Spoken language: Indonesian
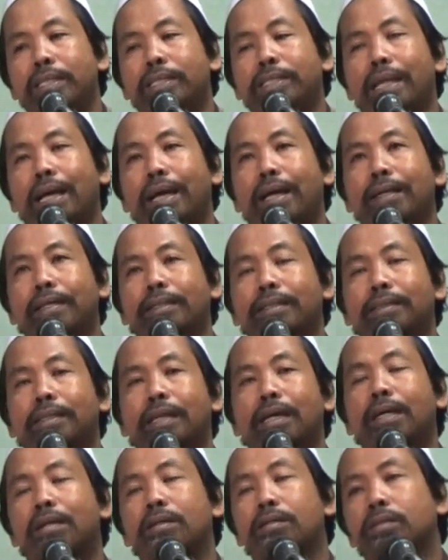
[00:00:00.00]
Aisyah,
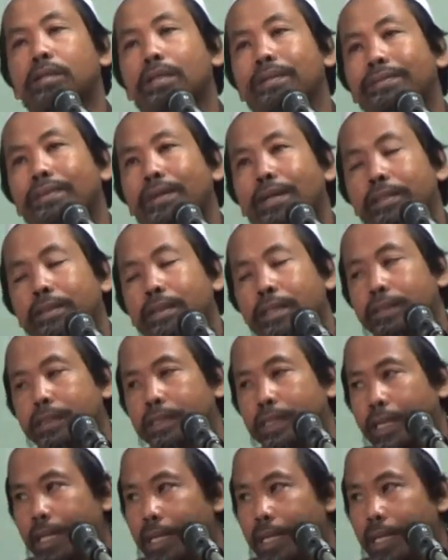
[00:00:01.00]
ya Rasulullah SAW,